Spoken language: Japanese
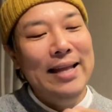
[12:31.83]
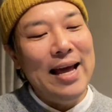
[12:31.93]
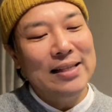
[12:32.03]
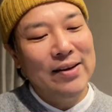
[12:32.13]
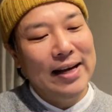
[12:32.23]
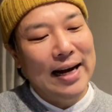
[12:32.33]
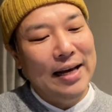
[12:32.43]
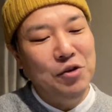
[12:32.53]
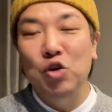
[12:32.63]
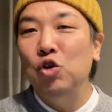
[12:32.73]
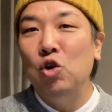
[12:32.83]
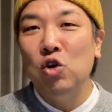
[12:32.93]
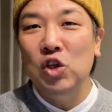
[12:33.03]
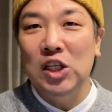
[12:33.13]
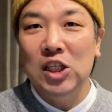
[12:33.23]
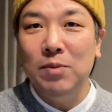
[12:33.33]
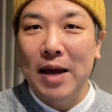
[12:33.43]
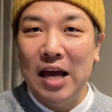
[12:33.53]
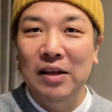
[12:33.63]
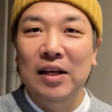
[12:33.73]
で、それから16日
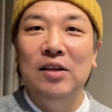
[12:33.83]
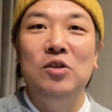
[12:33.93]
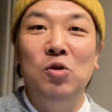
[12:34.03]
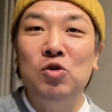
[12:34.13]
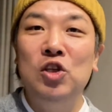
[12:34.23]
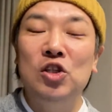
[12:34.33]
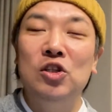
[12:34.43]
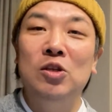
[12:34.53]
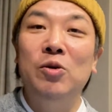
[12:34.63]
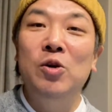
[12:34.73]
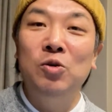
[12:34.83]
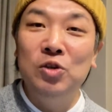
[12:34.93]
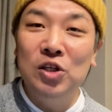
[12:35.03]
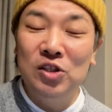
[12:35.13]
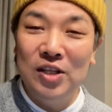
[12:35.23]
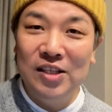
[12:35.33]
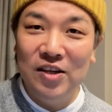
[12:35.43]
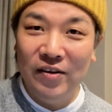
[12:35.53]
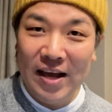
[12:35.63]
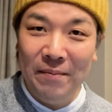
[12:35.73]
目、翌日、その翌日です
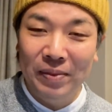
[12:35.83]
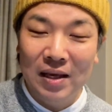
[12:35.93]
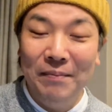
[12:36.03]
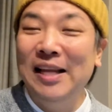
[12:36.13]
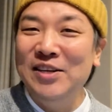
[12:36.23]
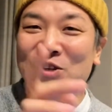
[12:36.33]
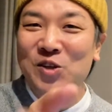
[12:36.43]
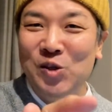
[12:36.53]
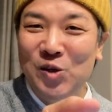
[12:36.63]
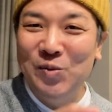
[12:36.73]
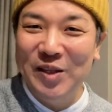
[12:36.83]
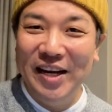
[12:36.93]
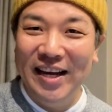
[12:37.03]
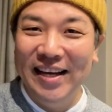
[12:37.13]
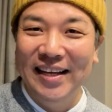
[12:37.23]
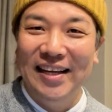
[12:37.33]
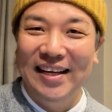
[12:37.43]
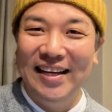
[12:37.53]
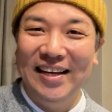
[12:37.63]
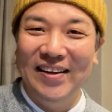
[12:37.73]
よね。また YouTube でね、
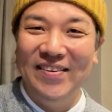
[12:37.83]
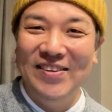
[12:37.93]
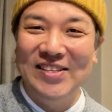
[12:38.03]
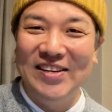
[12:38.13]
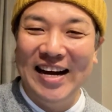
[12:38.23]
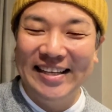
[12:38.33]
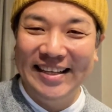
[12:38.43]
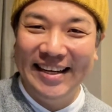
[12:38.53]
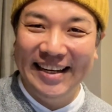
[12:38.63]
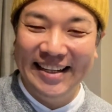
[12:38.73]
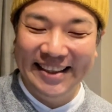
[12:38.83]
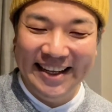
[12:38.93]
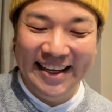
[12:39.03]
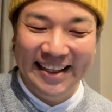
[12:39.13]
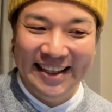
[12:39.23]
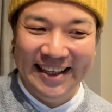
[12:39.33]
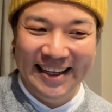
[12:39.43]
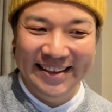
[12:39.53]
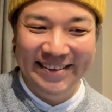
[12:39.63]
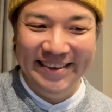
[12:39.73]
えー、面白い発見があって、
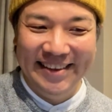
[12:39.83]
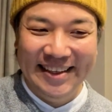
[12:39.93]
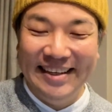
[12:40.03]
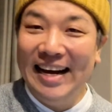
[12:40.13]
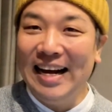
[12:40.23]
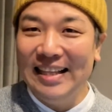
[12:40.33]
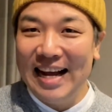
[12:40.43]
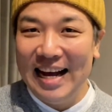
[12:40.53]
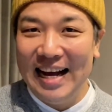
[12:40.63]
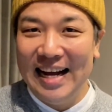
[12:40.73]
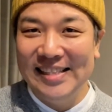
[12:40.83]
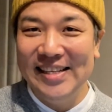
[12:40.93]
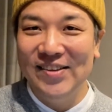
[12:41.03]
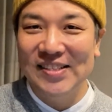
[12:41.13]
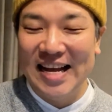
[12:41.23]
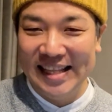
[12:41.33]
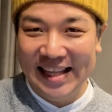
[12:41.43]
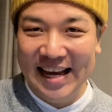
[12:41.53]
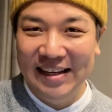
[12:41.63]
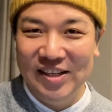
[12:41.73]
あの、中田敦彦さんっ
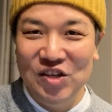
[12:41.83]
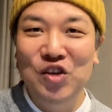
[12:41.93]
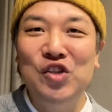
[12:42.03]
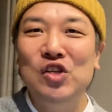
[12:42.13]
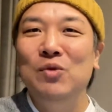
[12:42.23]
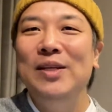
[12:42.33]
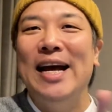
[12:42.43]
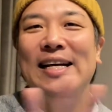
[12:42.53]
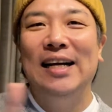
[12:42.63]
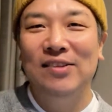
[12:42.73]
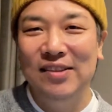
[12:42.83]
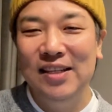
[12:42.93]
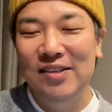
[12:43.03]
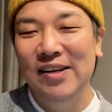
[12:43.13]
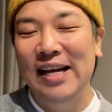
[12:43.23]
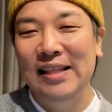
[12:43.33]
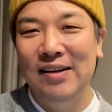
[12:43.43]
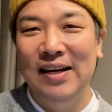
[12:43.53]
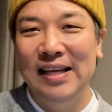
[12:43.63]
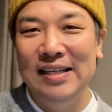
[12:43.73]
て YouTube 大学っていうのをやって
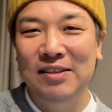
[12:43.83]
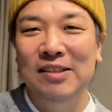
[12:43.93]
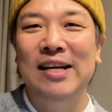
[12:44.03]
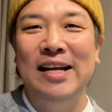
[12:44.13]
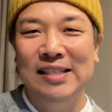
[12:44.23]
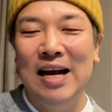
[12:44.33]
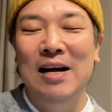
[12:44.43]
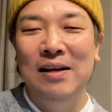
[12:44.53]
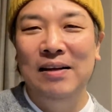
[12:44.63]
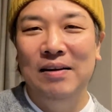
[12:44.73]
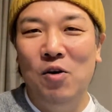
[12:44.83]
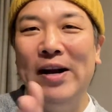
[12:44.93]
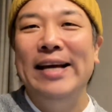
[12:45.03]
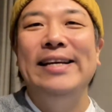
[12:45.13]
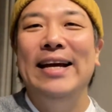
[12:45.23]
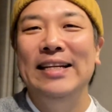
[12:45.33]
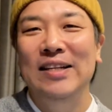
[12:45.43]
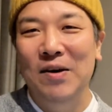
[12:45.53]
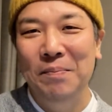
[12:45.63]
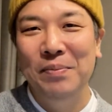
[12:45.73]
る方いるじゃないですか。お笑い芸人
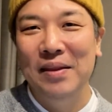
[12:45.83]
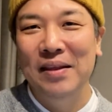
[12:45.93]
の。